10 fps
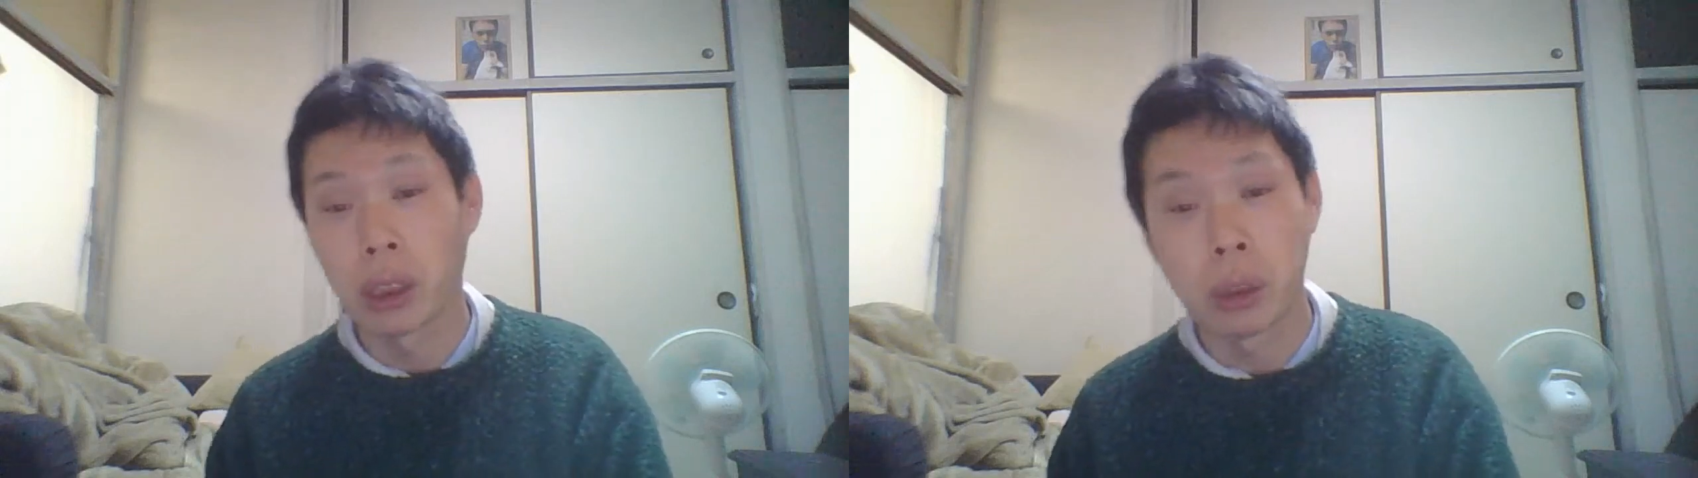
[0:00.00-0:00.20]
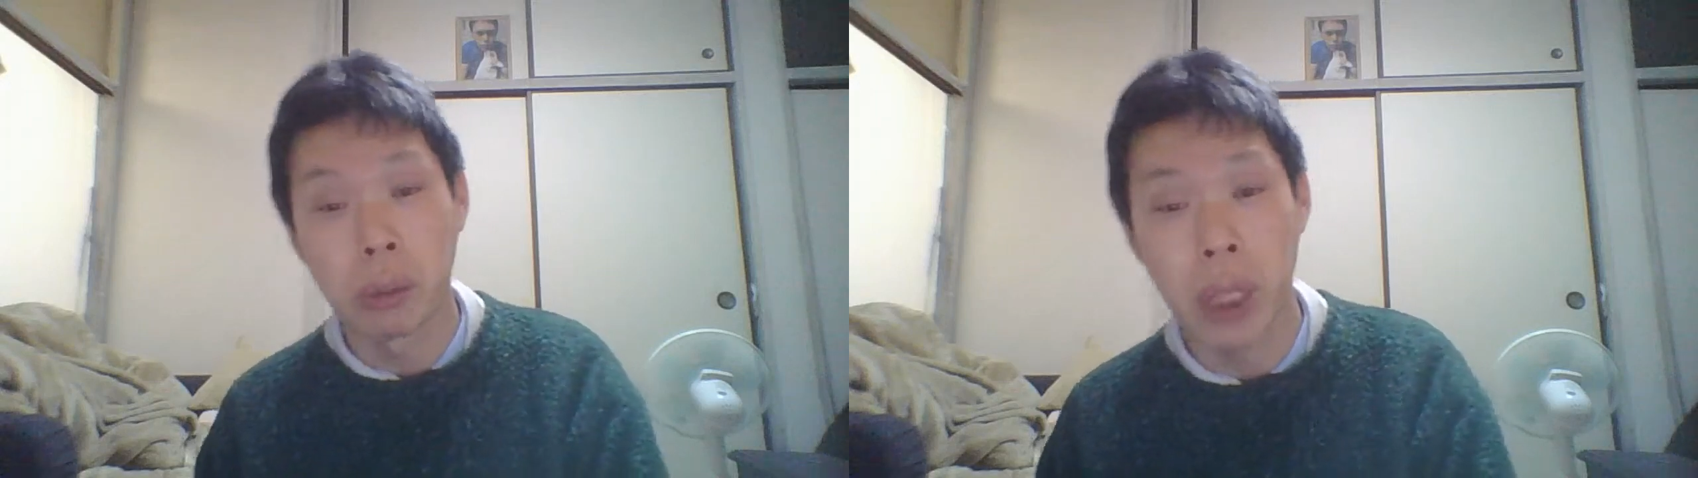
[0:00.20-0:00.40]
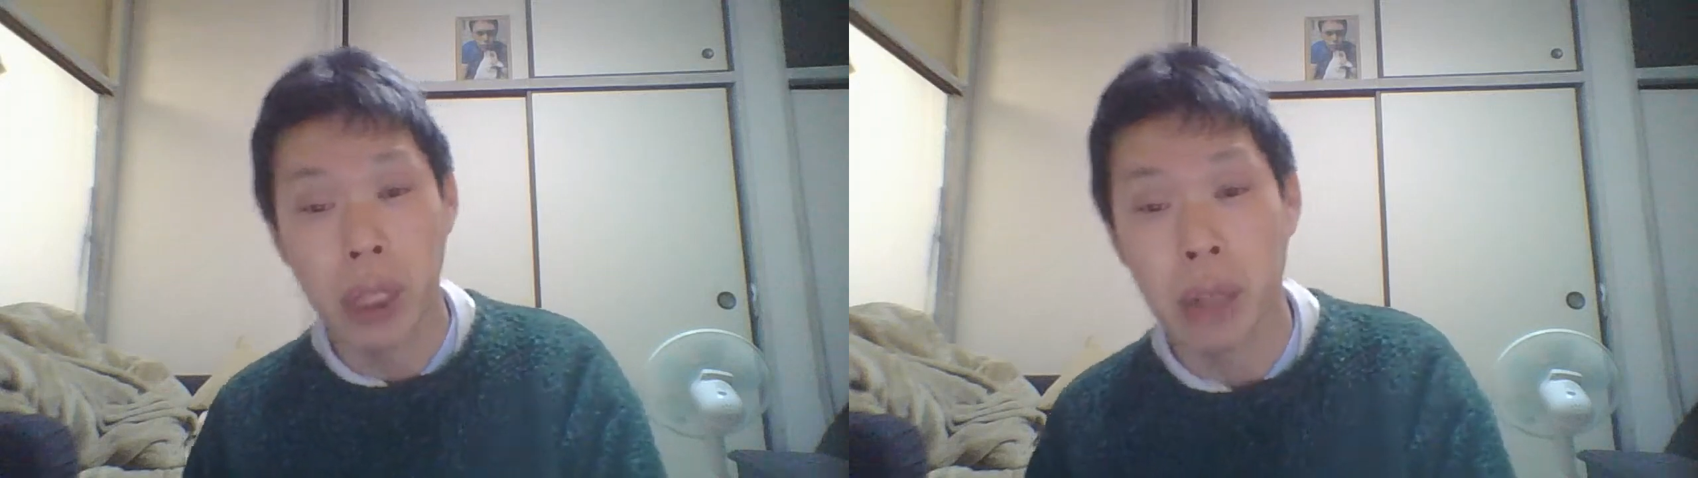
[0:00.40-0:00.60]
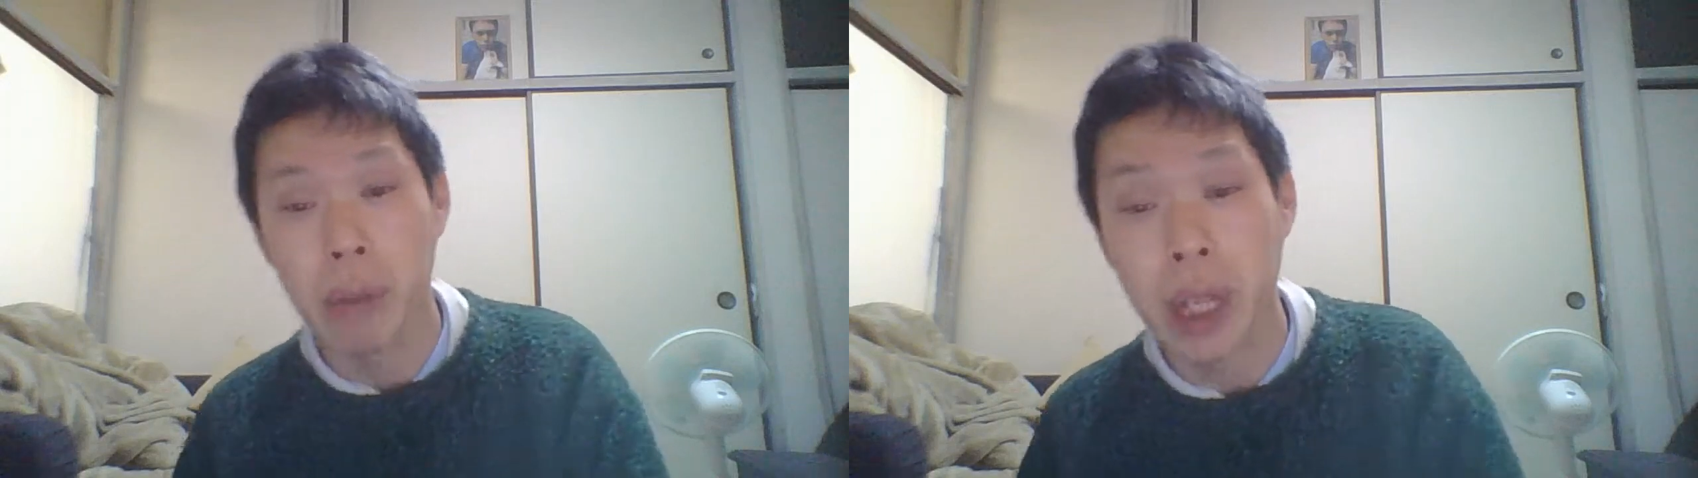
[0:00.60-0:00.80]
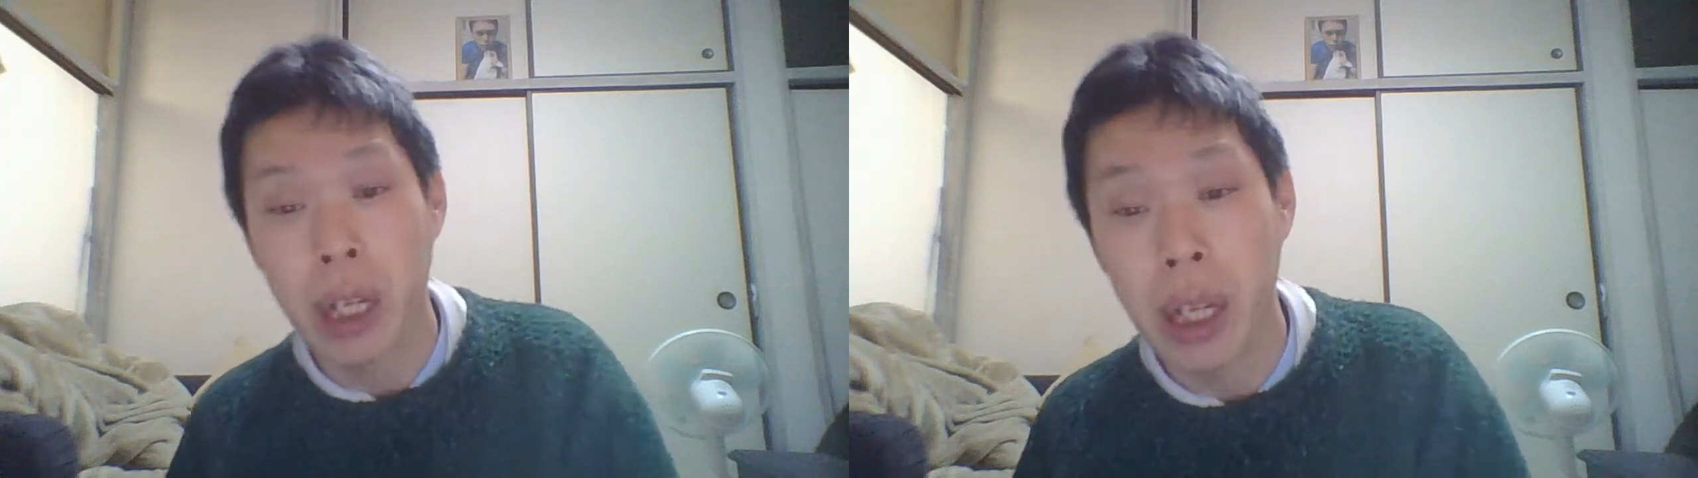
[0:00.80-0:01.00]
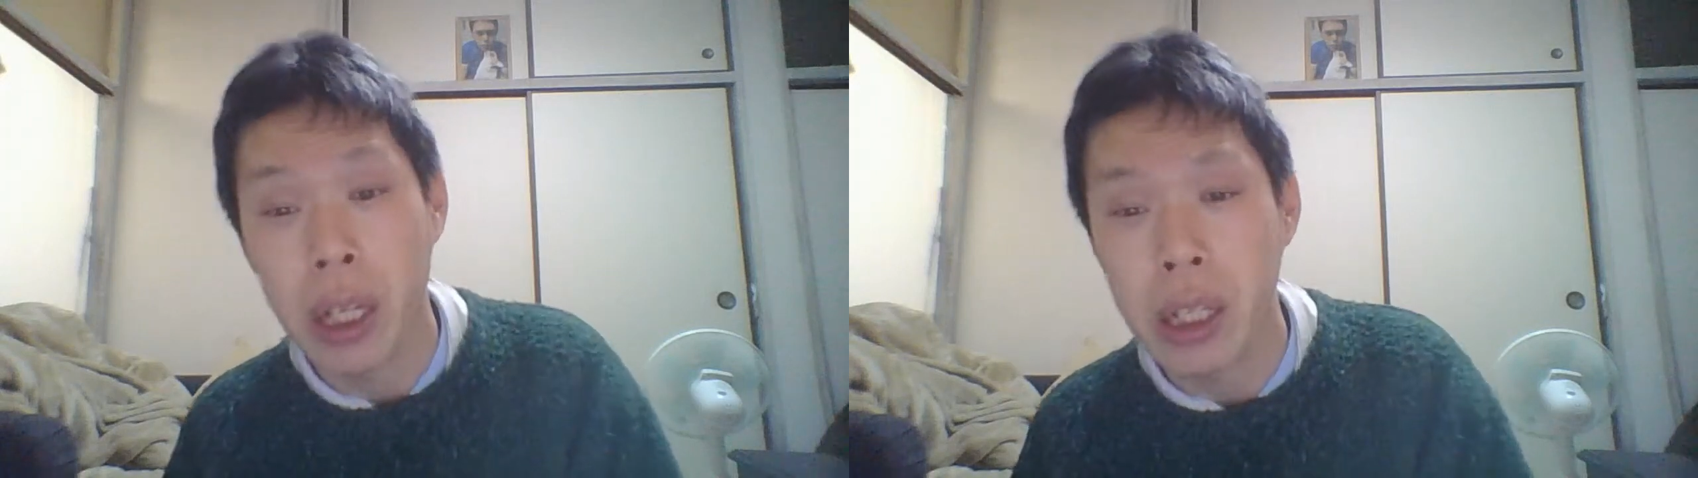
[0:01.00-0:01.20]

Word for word: 止めなければならない